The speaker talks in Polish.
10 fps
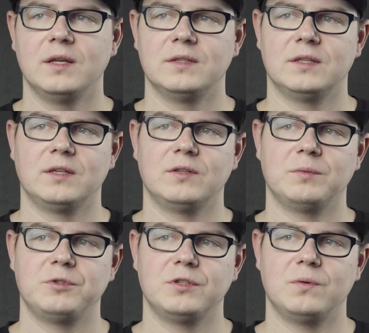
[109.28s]
Dlatego
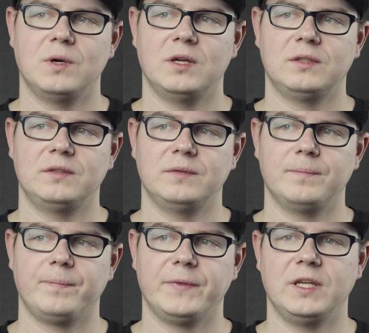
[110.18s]
na
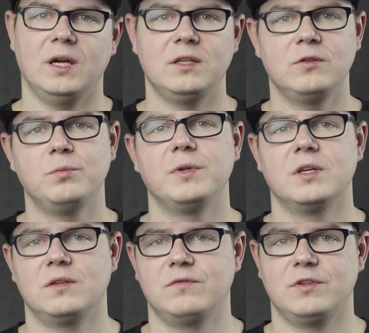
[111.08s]
przykład ja nie
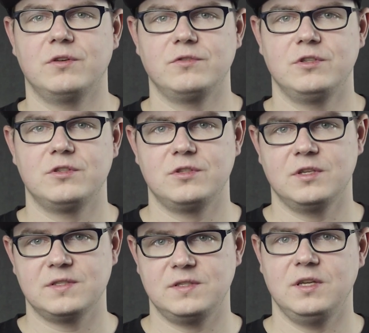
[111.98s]
lubię wychodzić
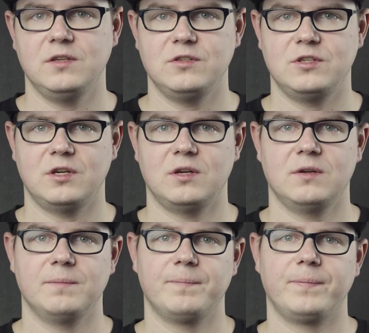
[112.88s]
na
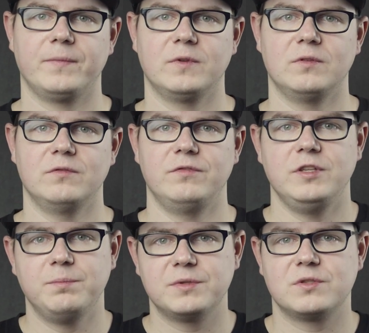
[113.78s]
zdjęcia w
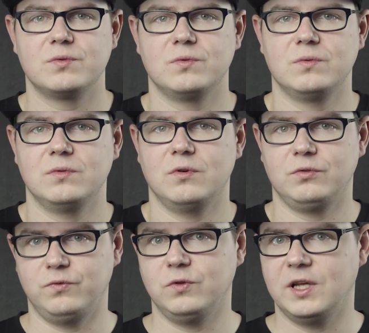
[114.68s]
lipcu
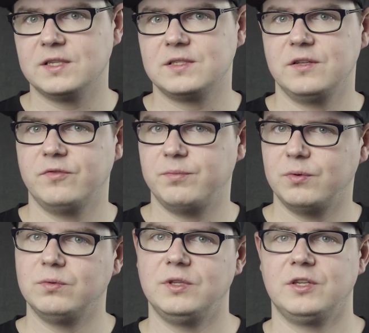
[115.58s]
o 12 w
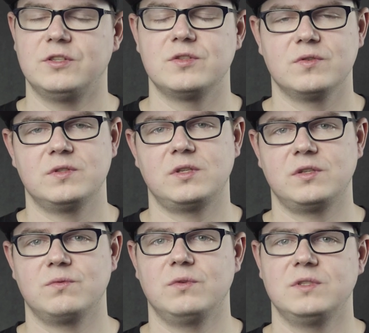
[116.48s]
południe, gdzie jest
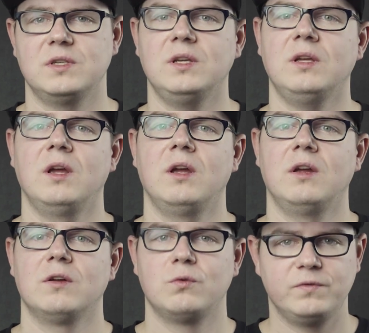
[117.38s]
ostre słońce,
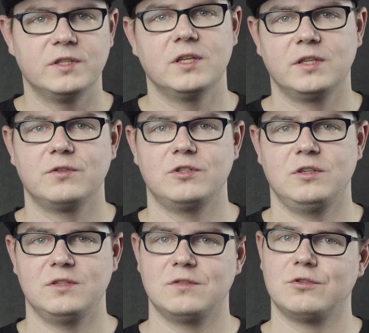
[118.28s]
głównie dlatego, że
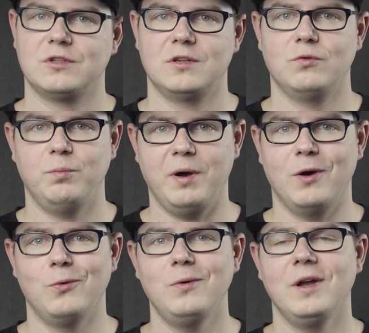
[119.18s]
nie znoszę
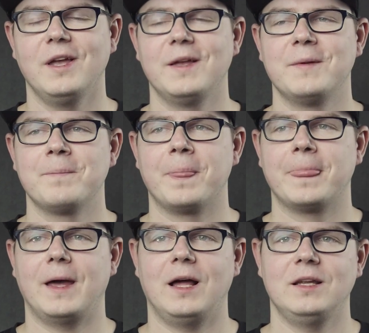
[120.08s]
upału,
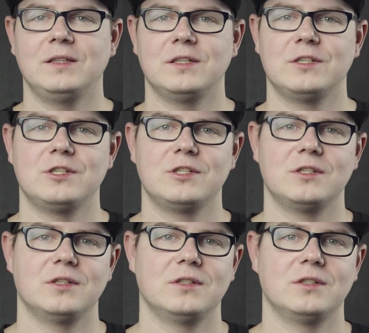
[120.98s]
ale też